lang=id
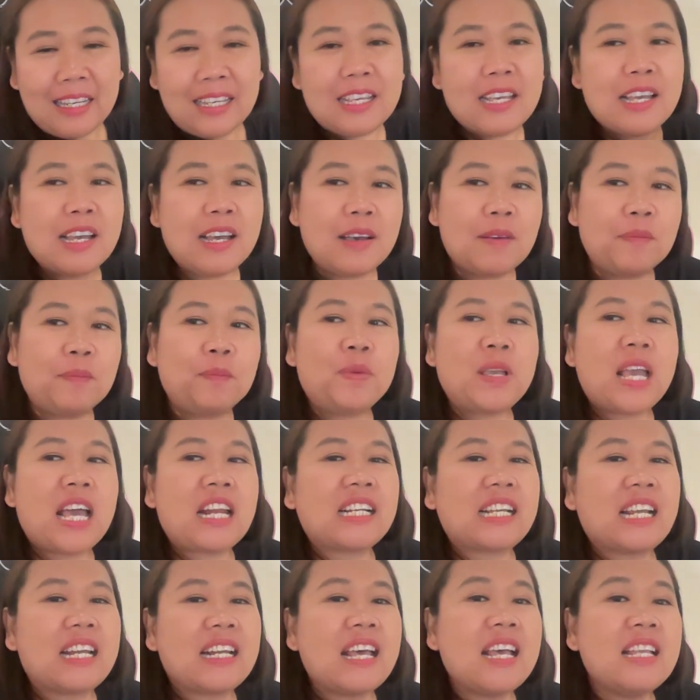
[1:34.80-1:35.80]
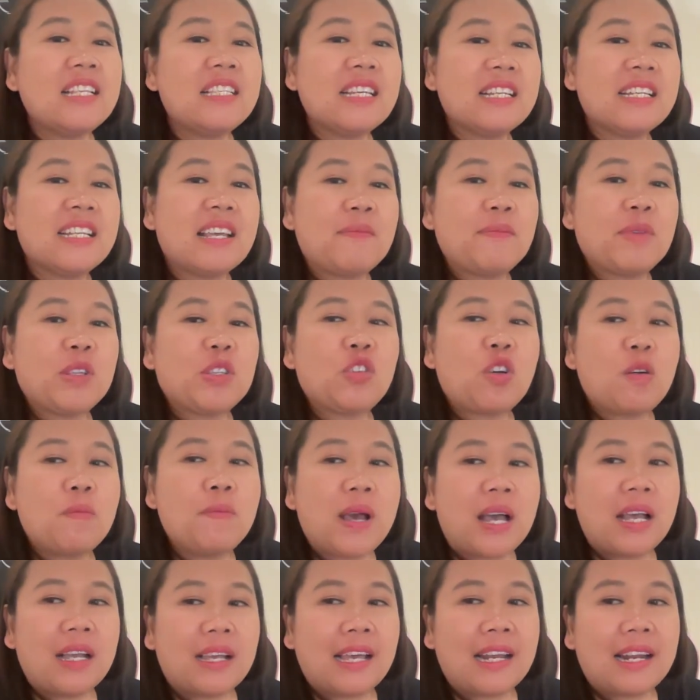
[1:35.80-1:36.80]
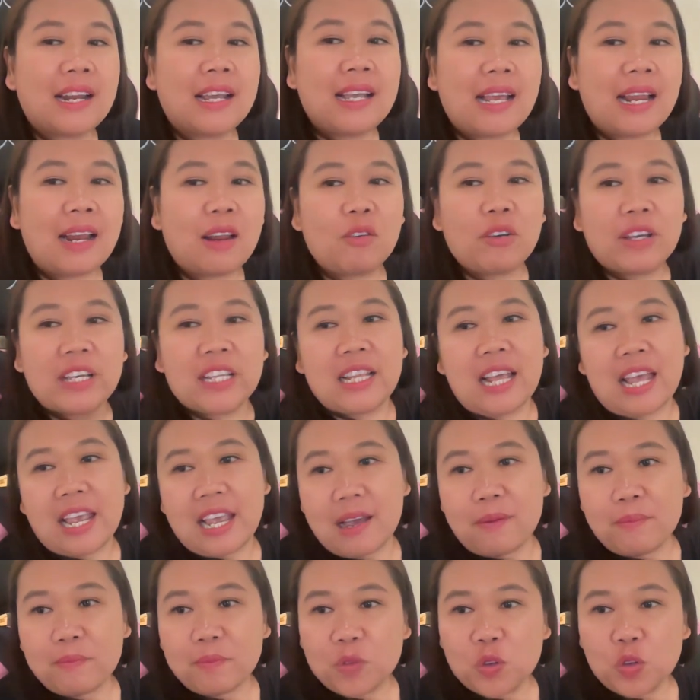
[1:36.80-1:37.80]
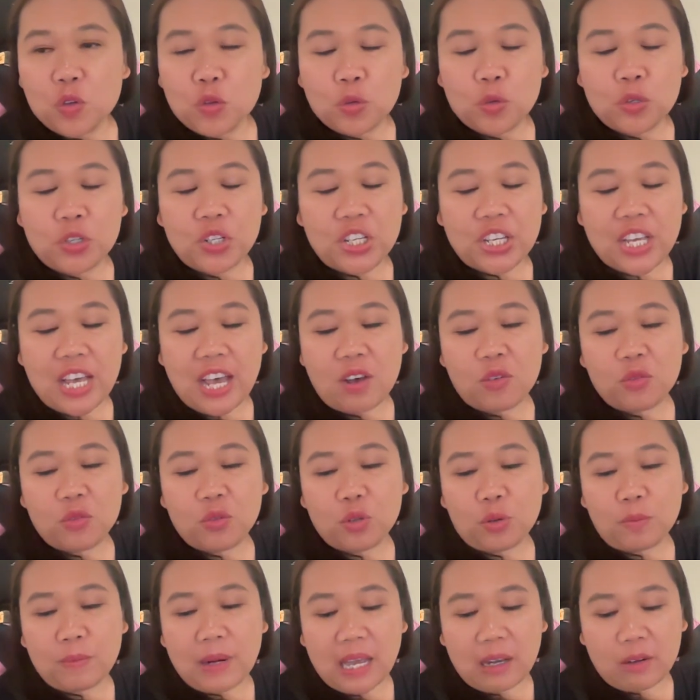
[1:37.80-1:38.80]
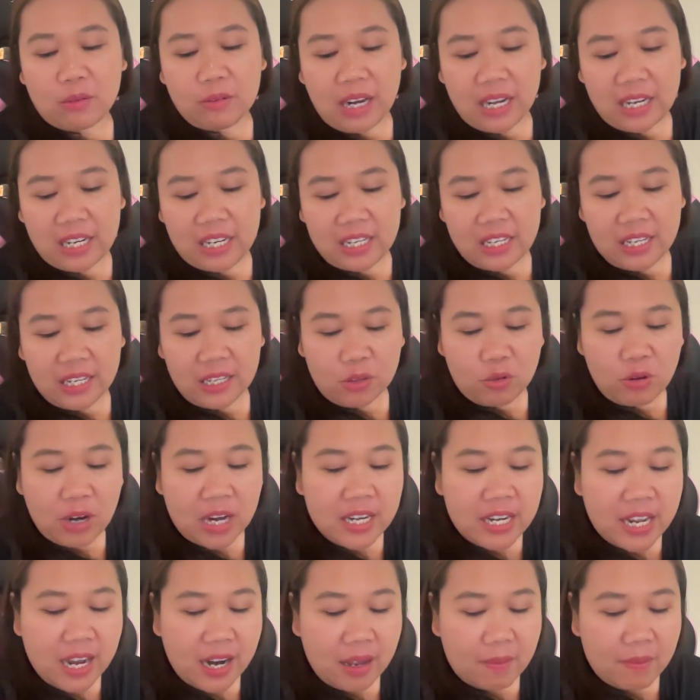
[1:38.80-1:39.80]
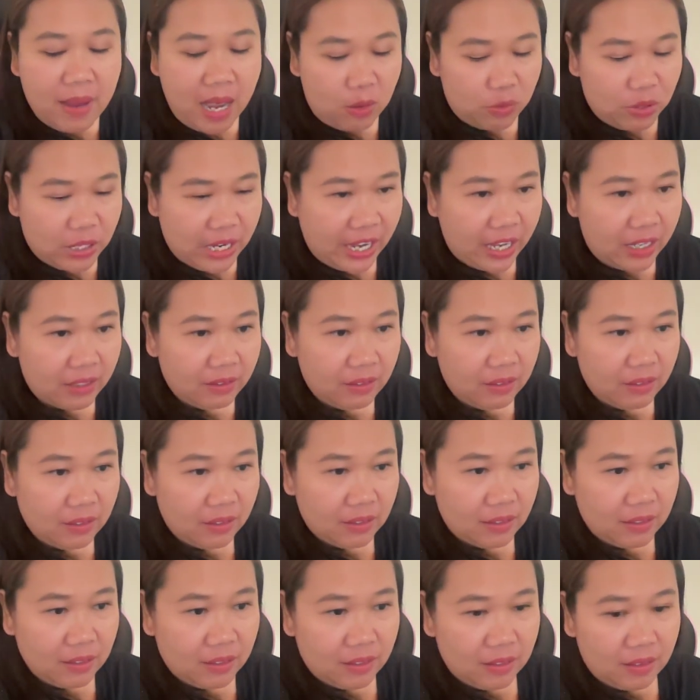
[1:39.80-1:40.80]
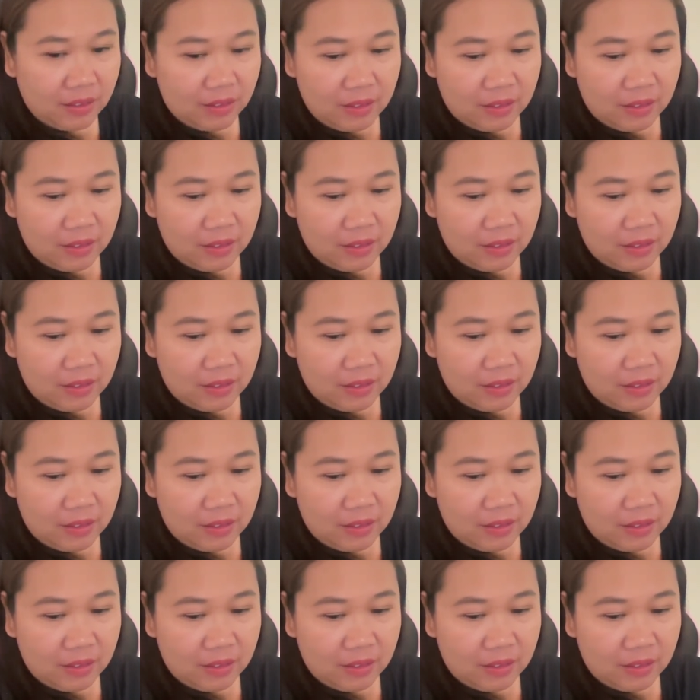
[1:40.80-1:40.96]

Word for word: Ya biarkan aja dia mencoba. Karena kalau kita yang menyuruh dia untuk melakukan ini itu kan dia nggak mau sayang. Iya